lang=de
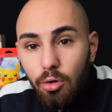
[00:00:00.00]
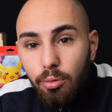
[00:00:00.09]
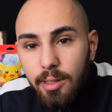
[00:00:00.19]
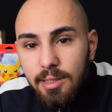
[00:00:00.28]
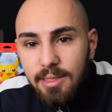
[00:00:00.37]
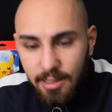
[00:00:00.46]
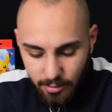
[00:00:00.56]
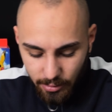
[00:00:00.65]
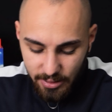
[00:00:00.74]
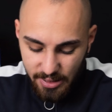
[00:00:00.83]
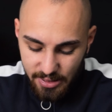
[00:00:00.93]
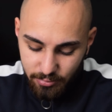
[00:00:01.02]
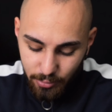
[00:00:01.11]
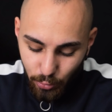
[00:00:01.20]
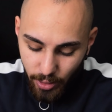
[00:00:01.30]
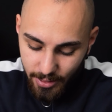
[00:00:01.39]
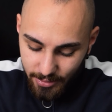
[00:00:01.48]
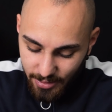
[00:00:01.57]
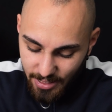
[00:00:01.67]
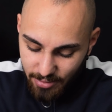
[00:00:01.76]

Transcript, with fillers: Übrigens sehe ich gerade, dass das Video echt